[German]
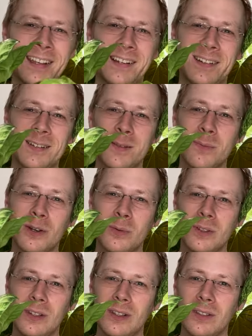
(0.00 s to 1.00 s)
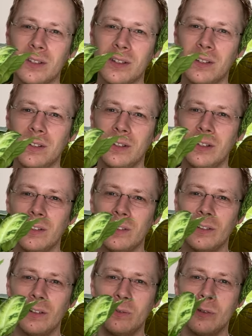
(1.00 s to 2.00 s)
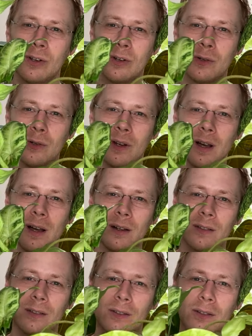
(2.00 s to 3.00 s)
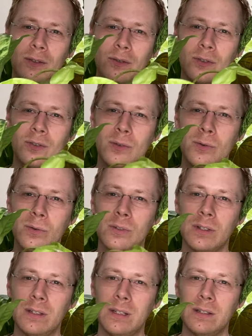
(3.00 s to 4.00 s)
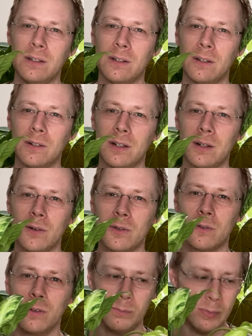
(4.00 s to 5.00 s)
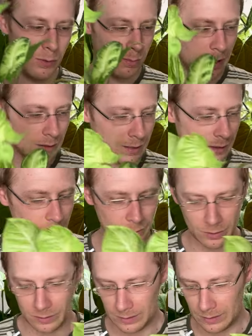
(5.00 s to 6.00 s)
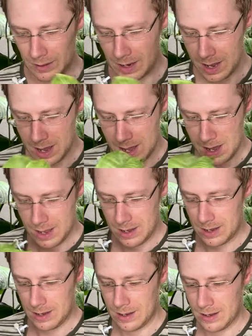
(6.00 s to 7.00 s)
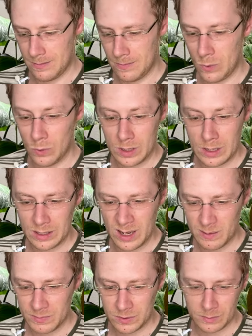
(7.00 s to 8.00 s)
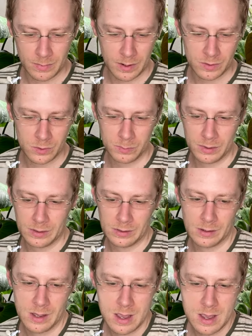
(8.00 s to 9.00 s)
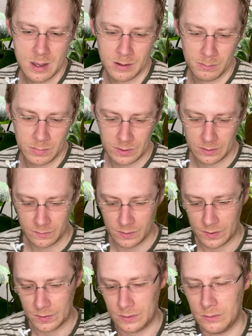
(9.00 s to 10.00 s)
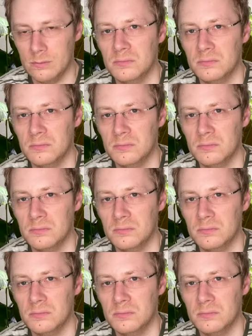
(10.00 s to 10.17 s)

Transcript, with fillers: Ne, zum Beispiel diese, diese wunderschöne Art äh, von Synchronie, die ihr theoretisch halt auch schon im Baumarkt kriegen könntet. Ähm, oder ihr habt zum Beispiel ein bisschen was,